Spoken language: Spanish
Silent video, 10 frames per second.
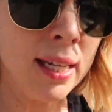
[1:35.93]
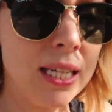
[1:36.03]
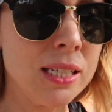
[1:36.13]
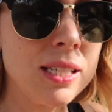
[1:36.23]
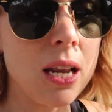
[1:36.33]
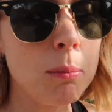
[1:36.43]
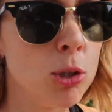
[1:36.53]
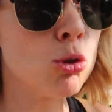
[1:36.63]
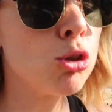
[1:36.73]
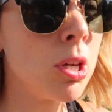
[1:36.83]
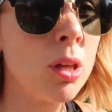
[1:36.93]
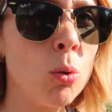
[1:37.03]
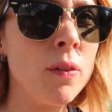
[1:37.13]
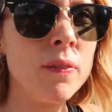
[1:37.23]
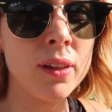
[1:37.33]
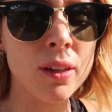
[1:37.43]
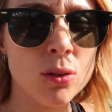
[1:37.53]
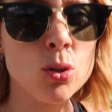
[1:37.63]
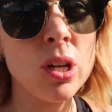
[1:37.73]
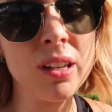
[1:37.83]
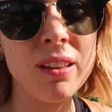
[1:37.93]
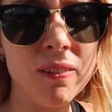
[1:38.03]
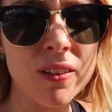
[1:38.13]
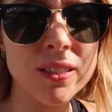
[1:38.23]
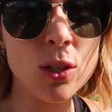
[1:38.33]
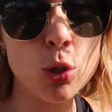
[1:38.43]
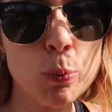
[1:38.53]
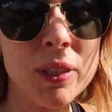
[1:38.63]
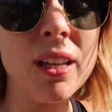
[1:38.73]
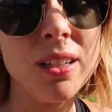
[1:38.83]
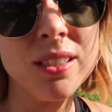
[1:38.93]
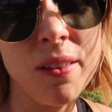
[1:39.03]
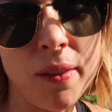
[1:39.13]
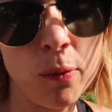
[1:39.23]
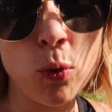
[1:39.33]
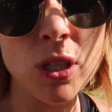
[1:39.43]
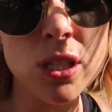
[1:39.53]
y así al menos sé que durante, o sea, que desde el hospital le están dando una